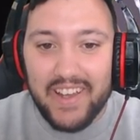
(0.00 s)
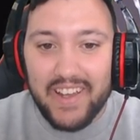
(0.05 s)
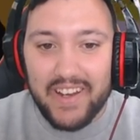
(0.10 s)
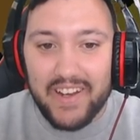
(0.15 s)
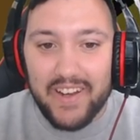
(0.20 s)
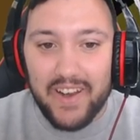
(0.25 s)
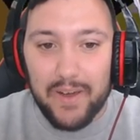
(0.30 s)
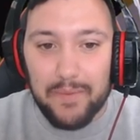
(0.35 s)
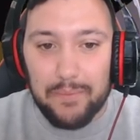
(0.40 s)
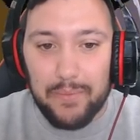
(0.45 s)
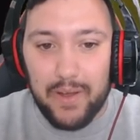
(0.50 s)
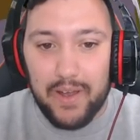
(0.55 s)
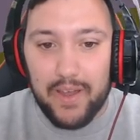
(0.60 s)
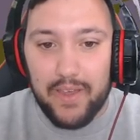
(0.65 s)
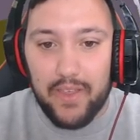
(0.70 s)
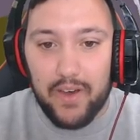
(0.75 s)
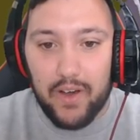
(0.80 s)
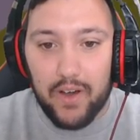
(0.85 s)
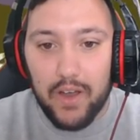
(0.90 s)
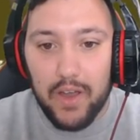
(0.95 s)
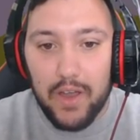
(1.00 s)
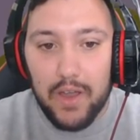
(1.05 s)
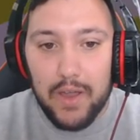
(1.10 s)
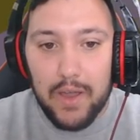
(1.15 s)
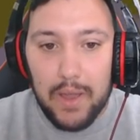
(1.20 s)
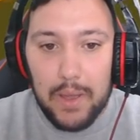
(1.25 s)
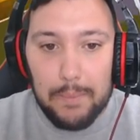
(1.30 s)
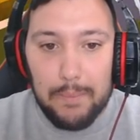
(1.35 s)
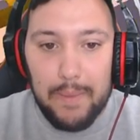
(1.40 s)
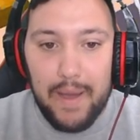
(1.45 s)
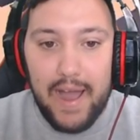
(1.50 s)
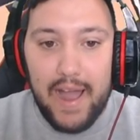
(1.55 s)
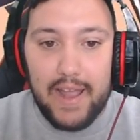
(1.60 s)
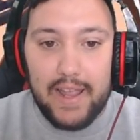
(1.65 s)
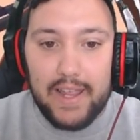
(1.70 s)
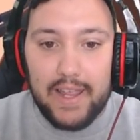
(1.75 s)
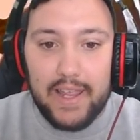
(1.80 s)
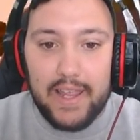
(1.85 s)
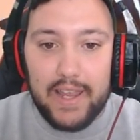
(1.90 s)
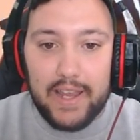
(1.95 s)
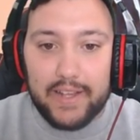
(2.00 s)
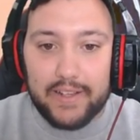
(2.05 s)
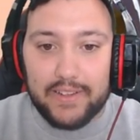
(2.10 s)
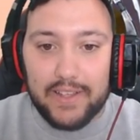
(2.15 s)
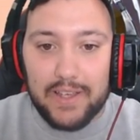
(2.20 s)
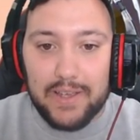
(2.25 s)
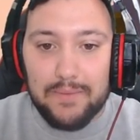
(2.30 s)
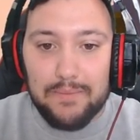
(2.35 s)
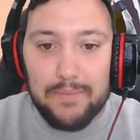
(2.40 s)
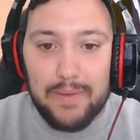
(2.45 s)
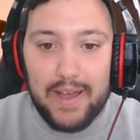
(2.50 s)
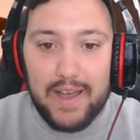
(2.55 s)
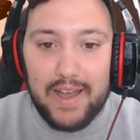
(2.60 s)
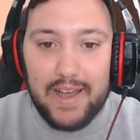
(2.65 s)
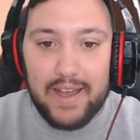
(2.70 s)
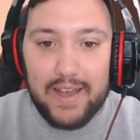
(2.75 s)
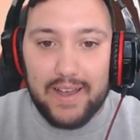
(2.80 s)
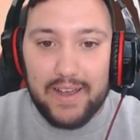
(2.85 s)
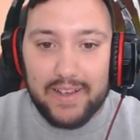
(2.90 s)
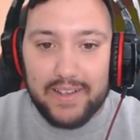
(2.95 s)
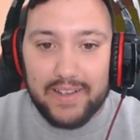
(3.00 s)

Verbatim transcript: No puedo. Mike, Timba,